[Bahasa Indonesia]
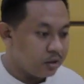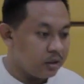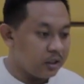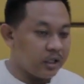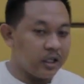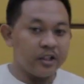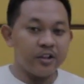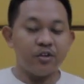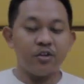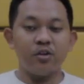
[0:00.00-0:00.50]

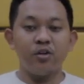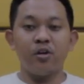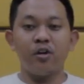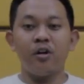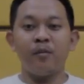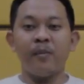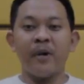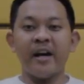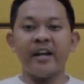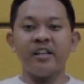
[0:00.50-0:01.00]
Dengan
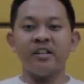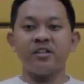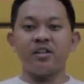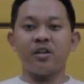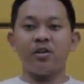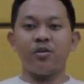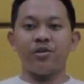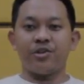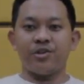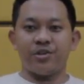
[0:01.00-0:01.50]
judul Main
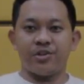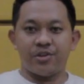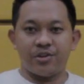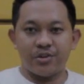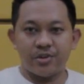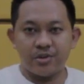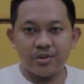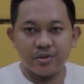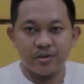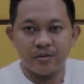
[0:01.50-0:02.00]
Terus.
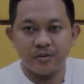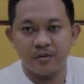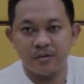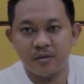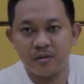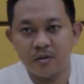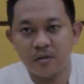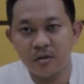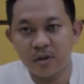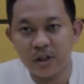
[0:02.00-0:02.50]

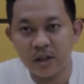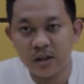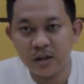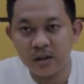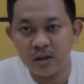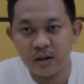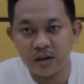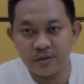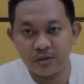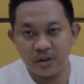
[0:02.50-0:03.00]
Oke,
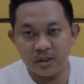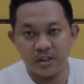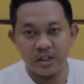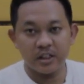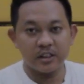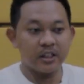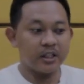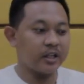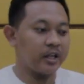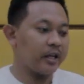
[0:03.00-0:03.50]
langsung aja
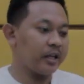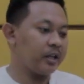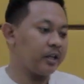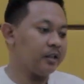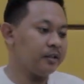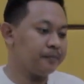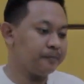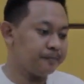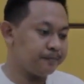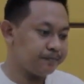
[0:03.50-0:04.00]
kita react ya.
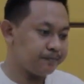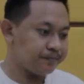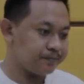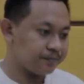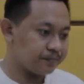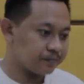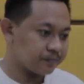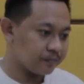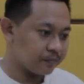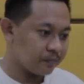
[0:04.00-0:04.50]

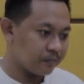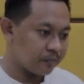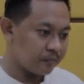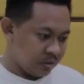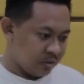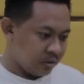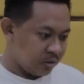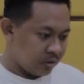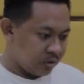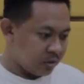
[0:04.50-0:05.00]

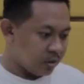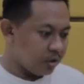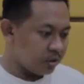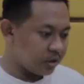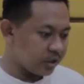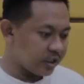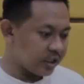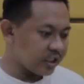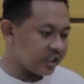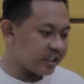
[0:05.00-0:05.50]
Oh
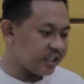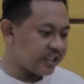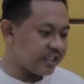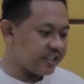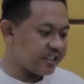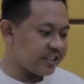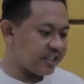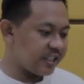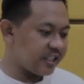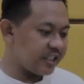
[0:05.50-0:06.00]
ternyata dia di
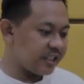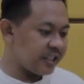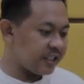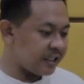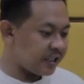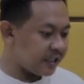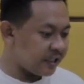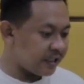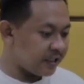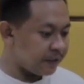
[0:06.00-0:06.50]

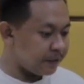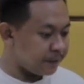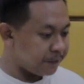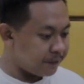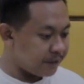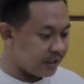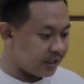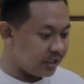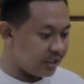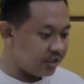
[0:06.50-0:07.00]
sini
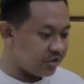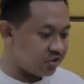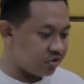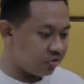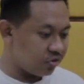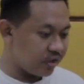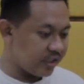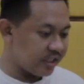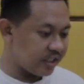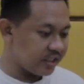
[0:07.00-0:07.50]

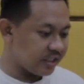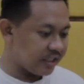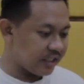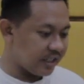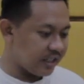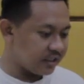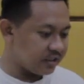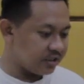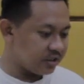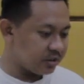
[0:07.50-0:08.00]
featuring
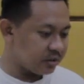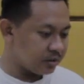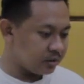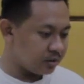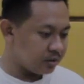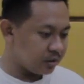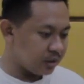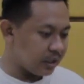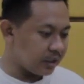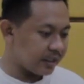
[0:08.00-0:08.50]
dengan
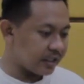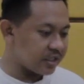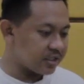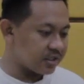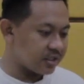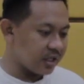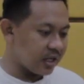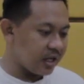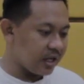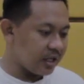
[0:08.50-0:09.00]

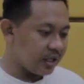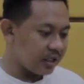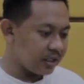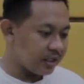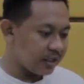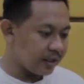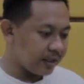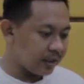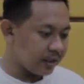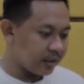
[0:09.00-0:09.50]
Riksa,
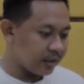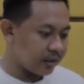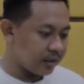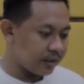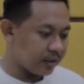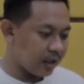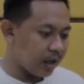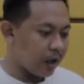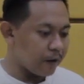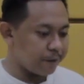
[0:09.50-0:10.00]

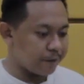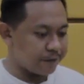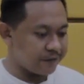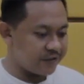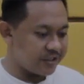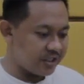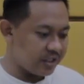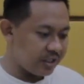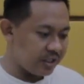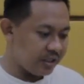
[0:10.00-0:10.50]

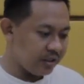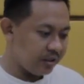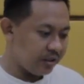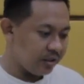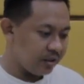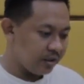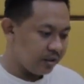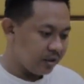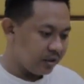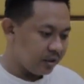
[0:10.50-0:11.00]
Kafji,
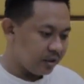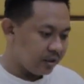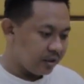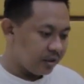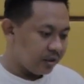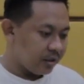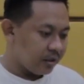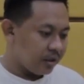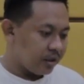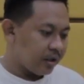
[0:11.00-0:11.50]

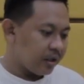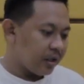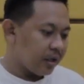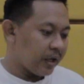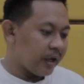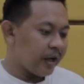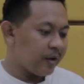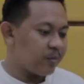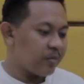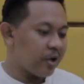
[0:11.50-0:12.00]

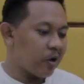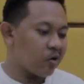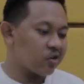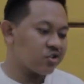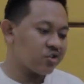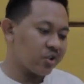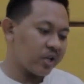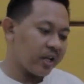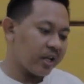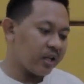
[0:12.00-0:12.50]

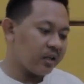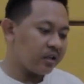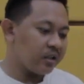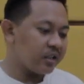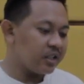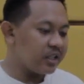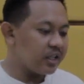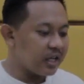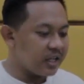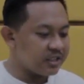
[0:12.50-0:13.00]
Ebioxel,
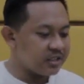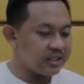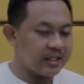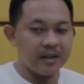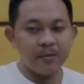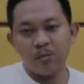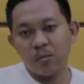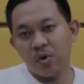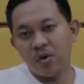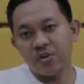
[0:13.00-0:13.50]
Ias,
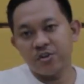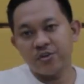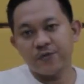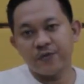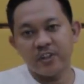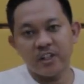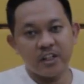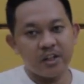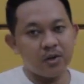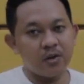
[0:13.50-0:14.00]
dan Bos
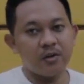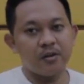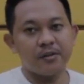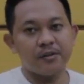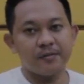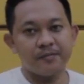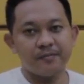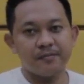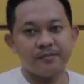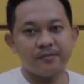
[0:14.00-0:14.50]
Vino.
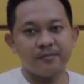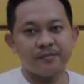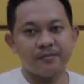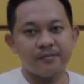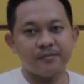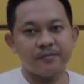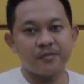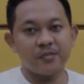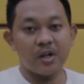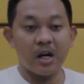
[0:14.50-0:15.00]

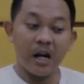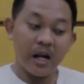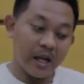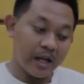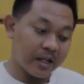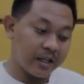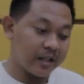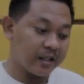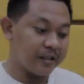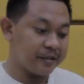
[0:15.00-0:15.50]

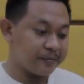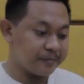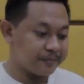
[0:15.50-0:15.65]
Hai.